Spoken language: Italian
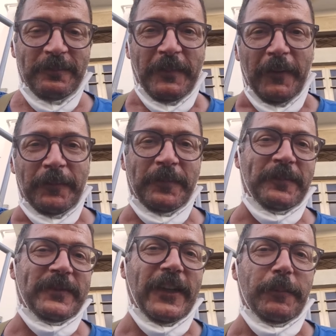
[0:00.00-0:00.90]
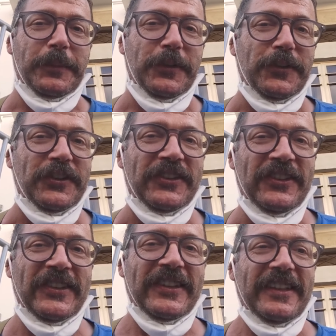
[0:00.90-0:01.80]
Boh, dopo,
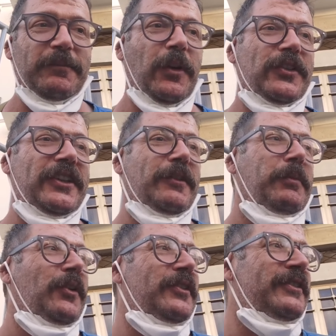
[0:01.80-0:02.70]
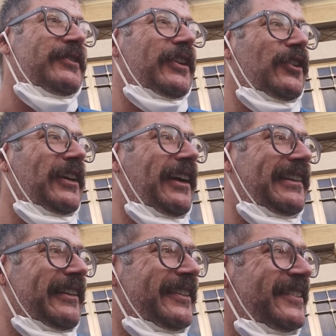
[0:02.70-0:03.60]
boh, dico, boh, vado a casa.